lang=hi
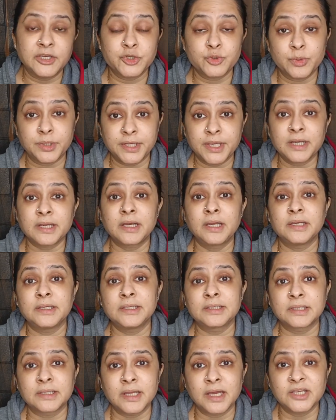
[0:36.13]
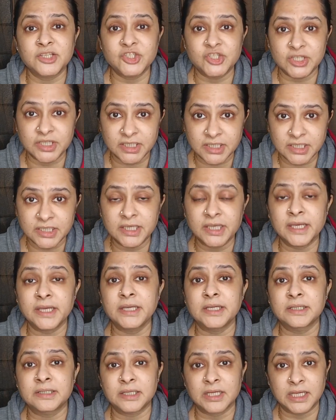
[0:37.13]
ऐश्वर्या कल इतना चीखी है
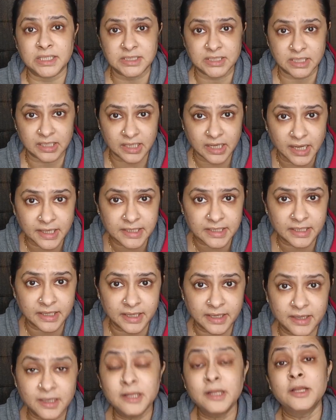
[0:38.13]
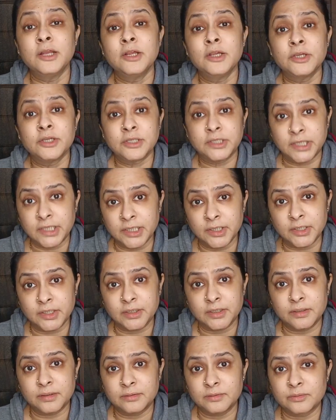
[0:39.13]
इतना चिल्लाई है
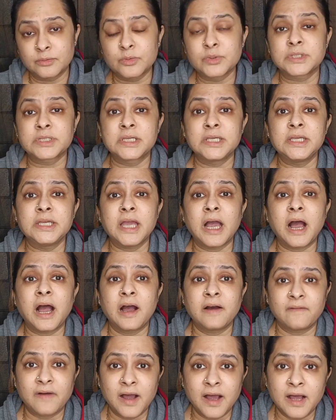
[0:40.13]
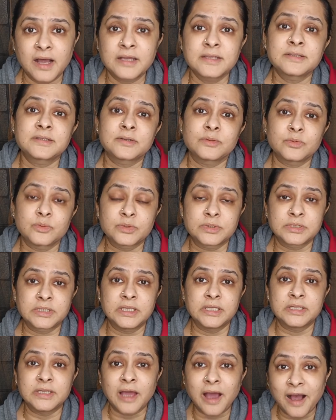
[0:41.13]
कि उसकी आवाज़
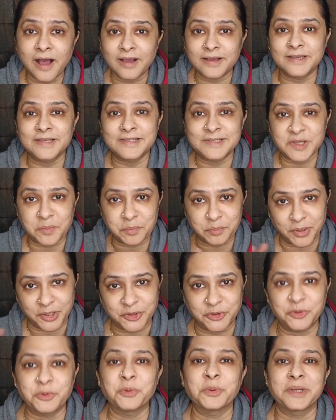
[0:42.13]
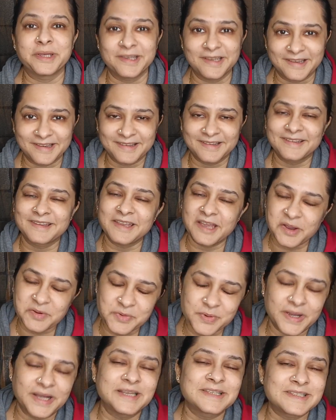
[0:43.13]
उसकी नाक सब बंद हो गई है क्या
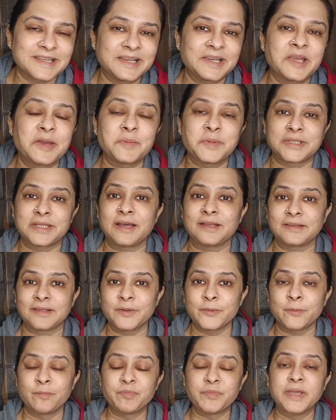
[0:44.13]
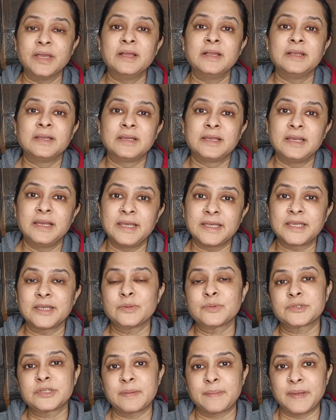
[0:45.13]
हुआ है चलिए बताती हूँ
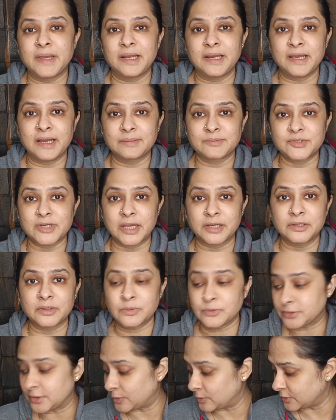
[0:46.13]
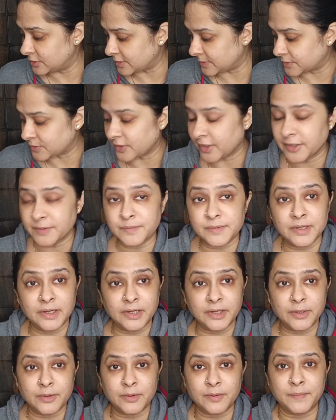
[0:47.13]
लेकिन उससे पहले आप चैनल को ज़रूर सब्सक्राइब कर
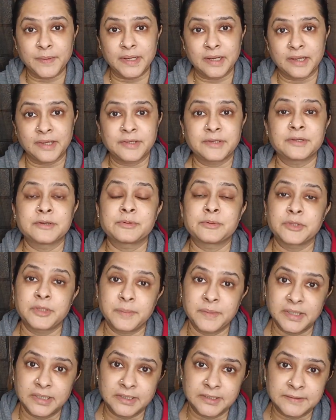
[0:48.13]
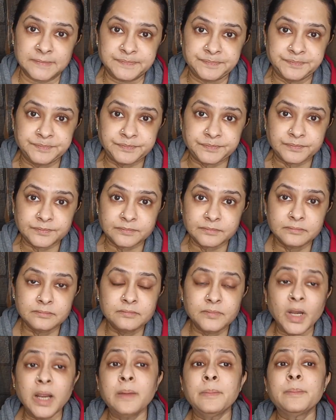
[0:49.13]
लें और बेल आइकन को दबा दें
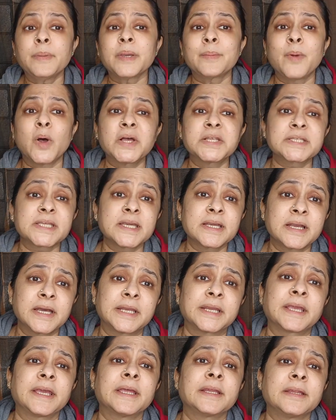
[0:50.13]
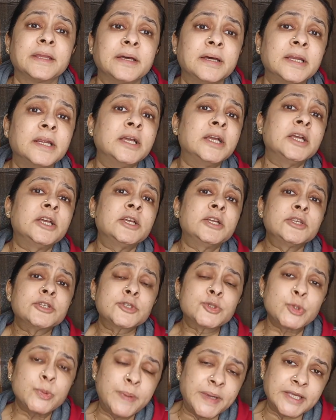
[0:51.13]
बिग बॉस के घर के अंदर
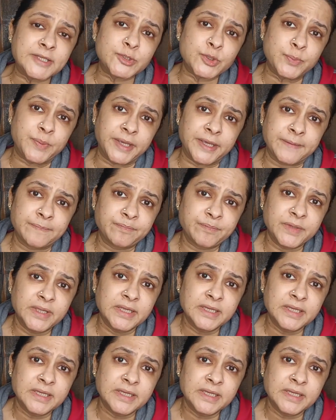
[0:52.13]
सुबह सुबह